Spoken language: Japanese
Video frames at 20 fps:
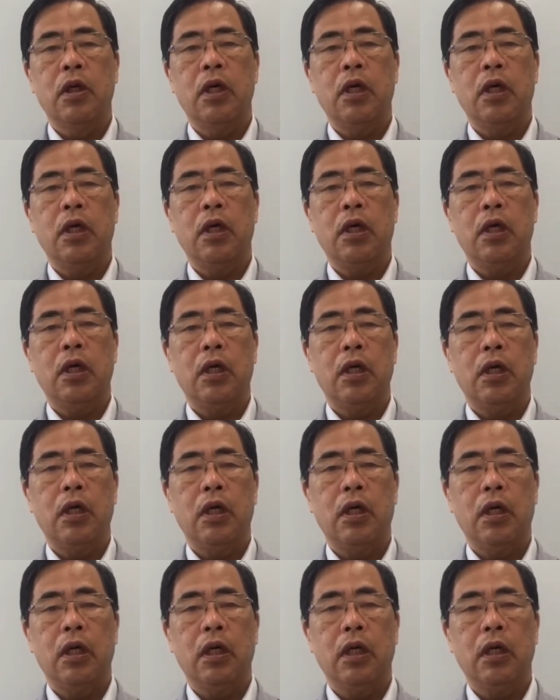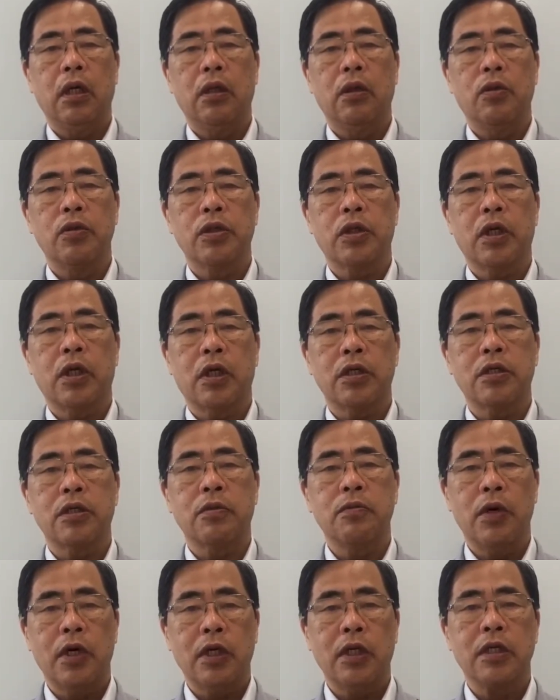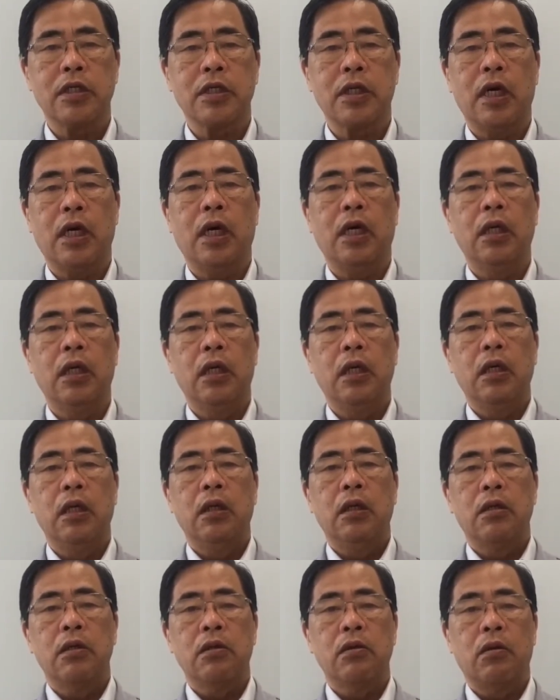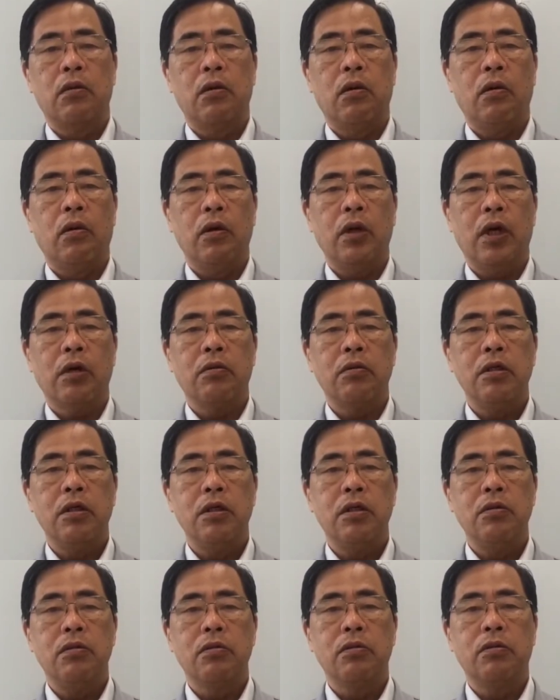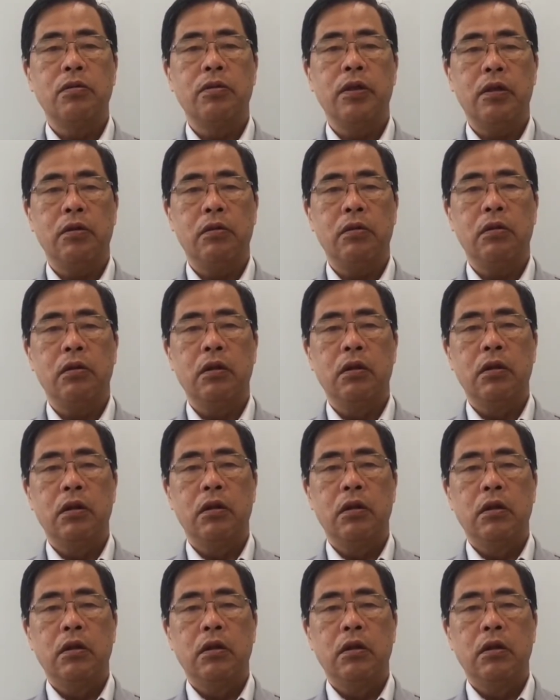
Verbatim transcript: えー、都市化が進むわけですが、その約20億増える、